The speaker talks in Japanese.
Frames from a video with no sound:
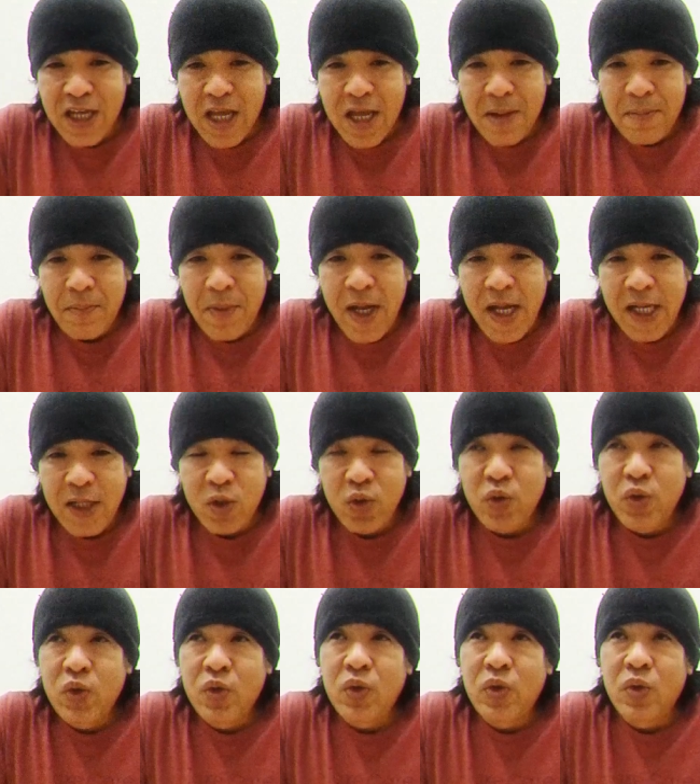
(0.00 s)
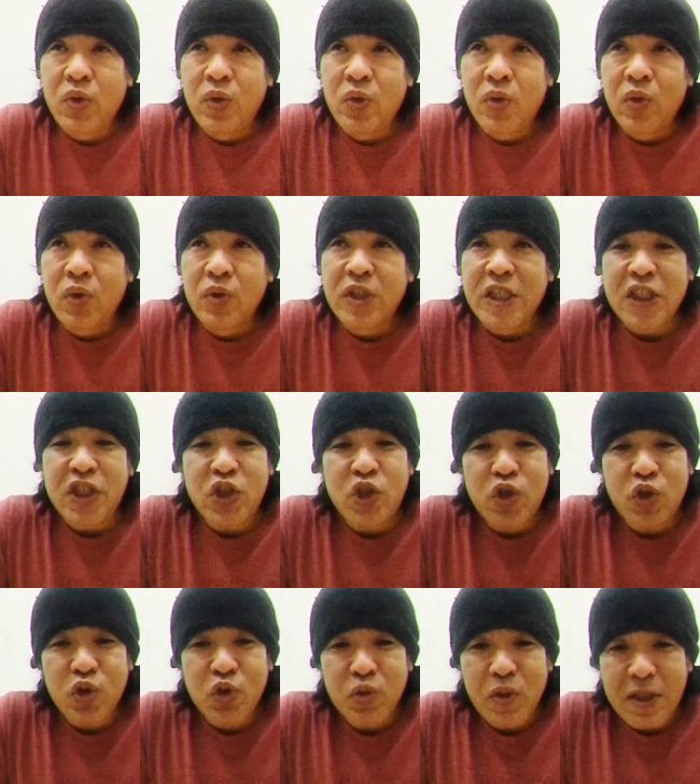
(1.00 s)
まあ、あのー、日
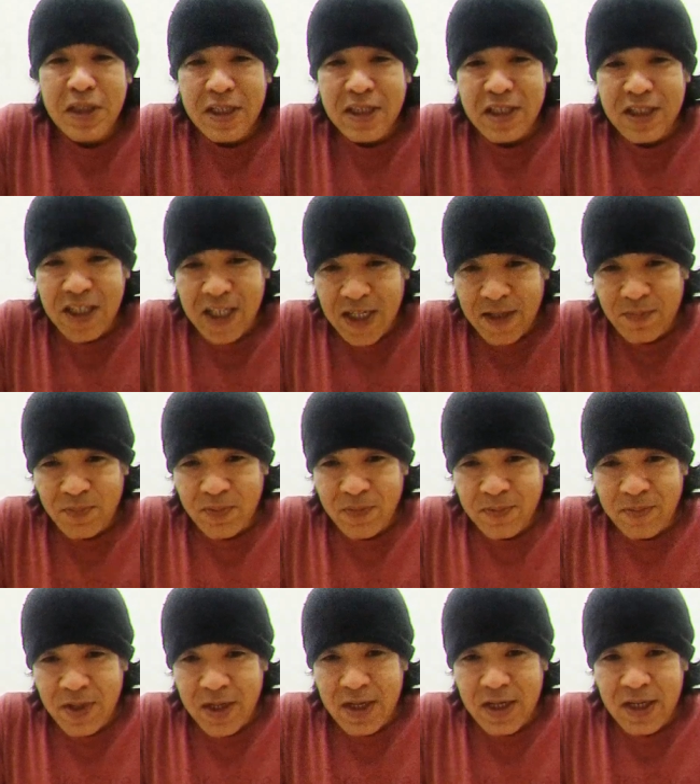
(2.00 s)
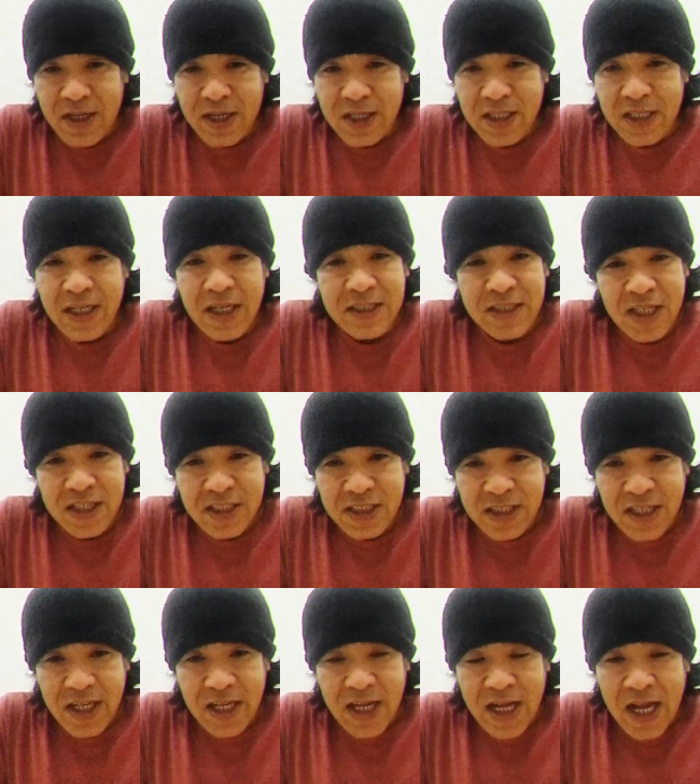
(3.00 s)
中はですね、まあ、日が差
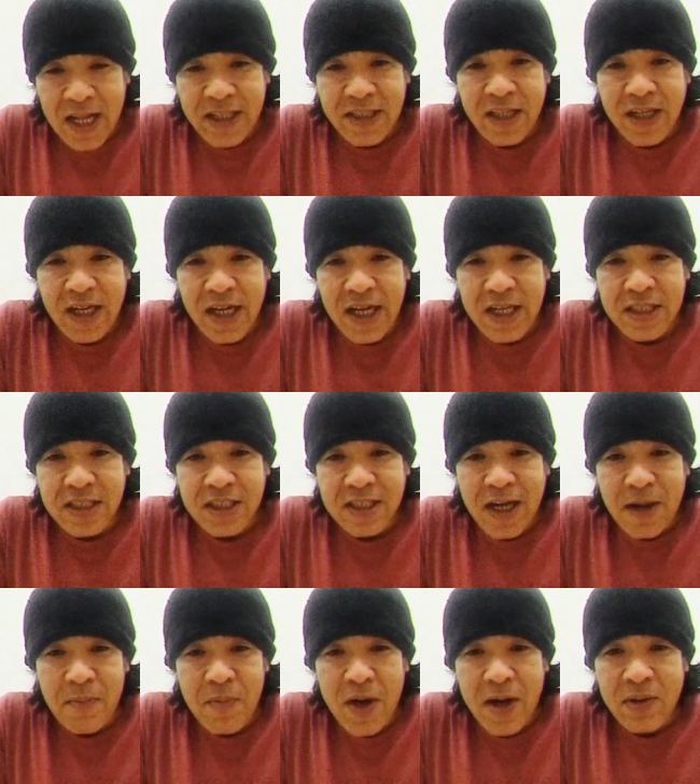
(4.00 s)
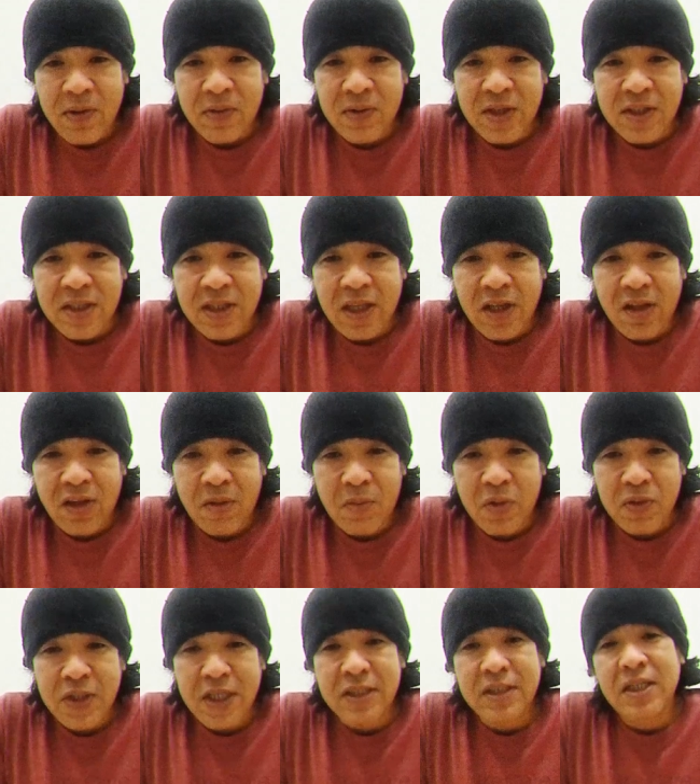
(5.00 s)
してあったかい時間もあるんですけれど
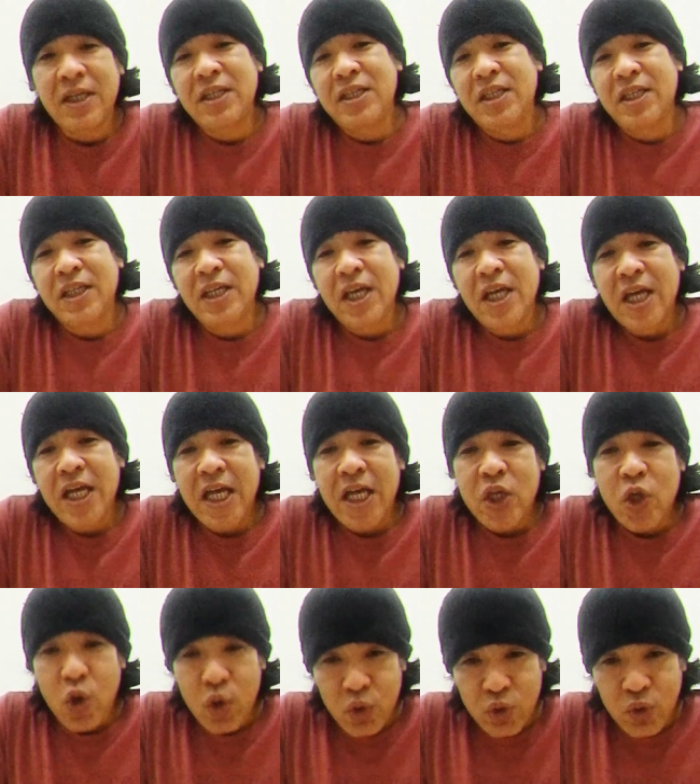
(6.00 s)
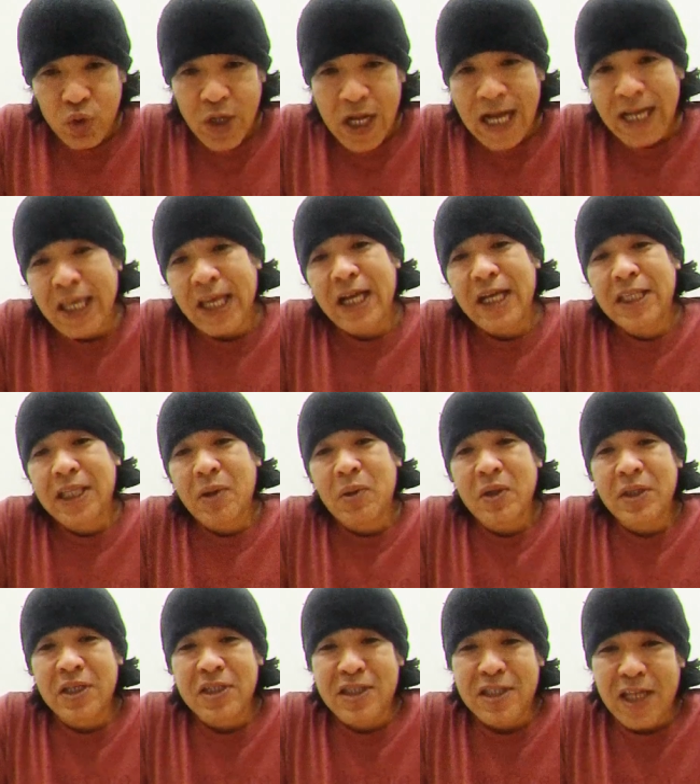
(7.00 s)
も、さすがに夜、明け方
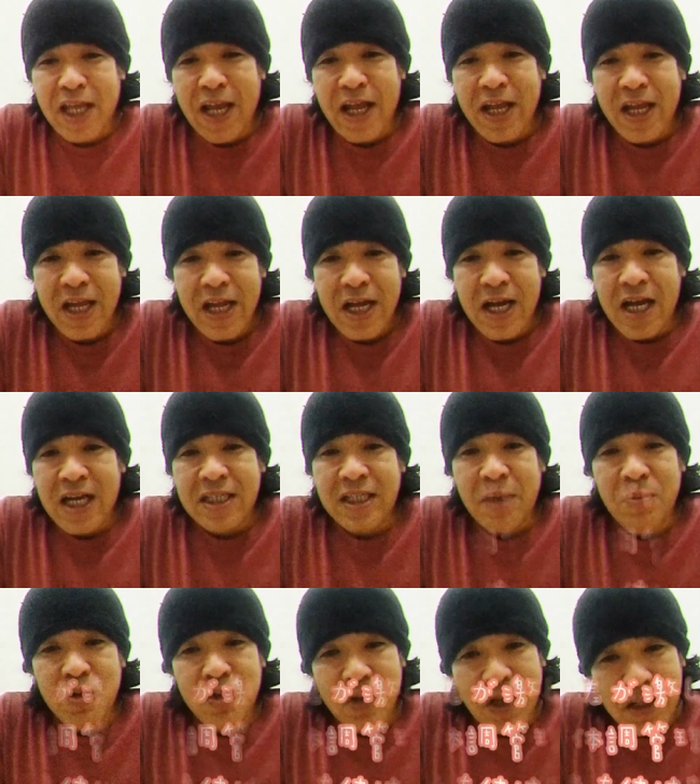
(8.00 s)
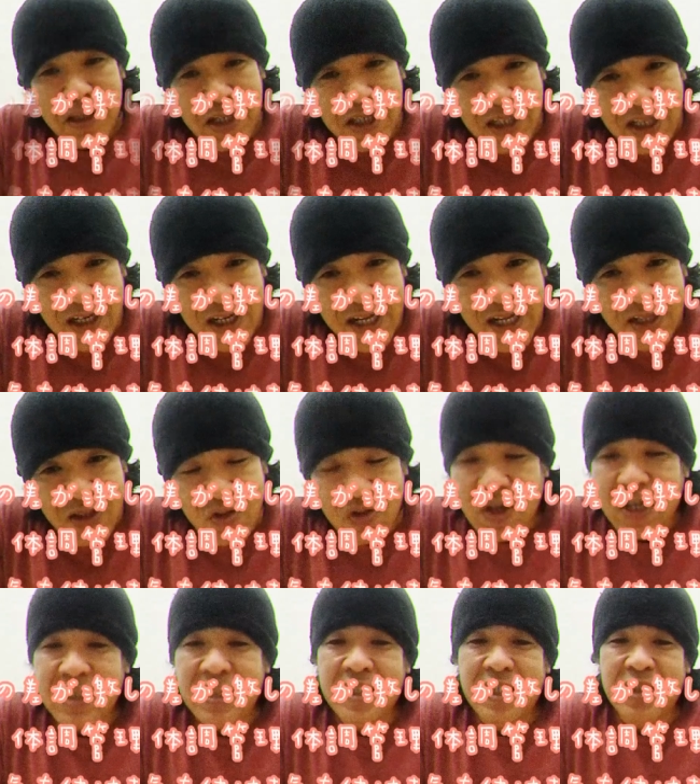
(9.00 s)
はですね、あ寒くなってきたなーってい
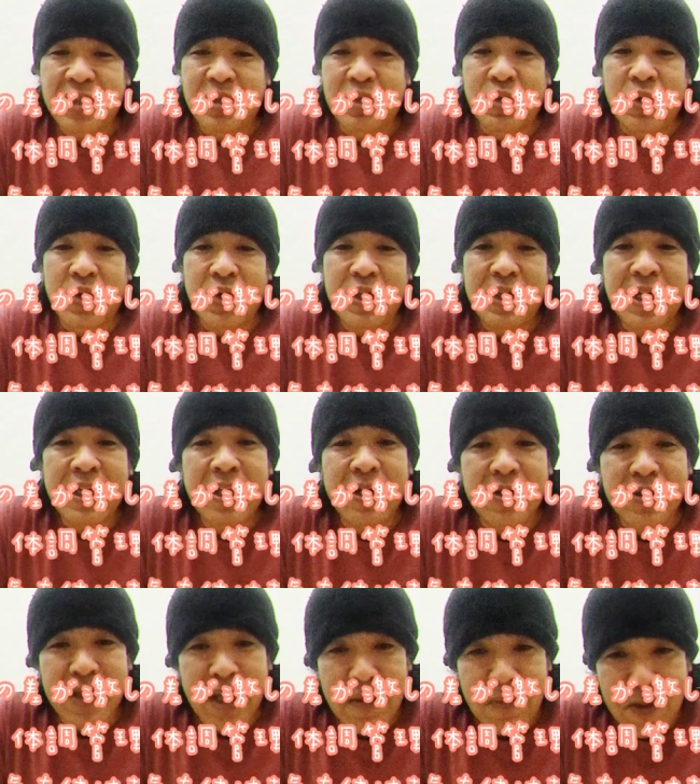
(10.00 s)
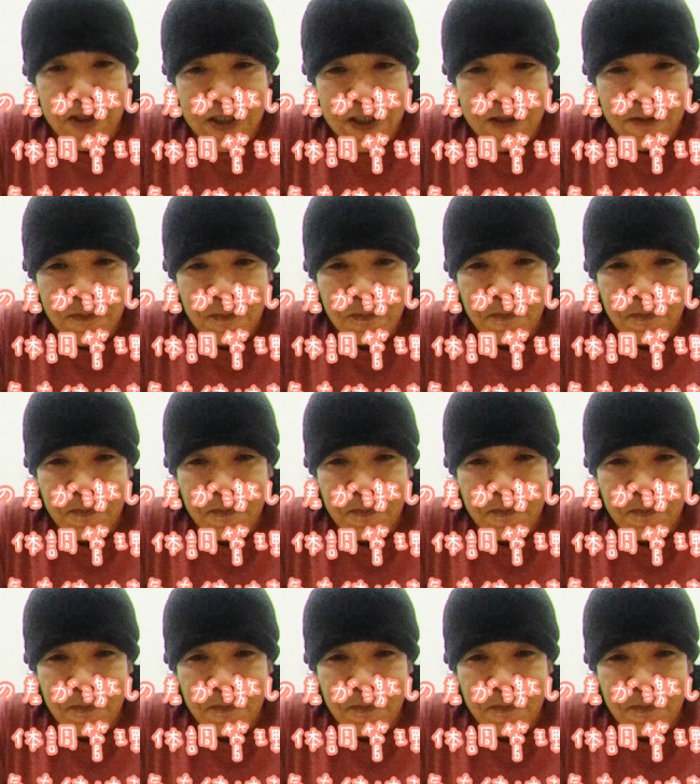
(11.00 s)
う感じがする沖縄でございます。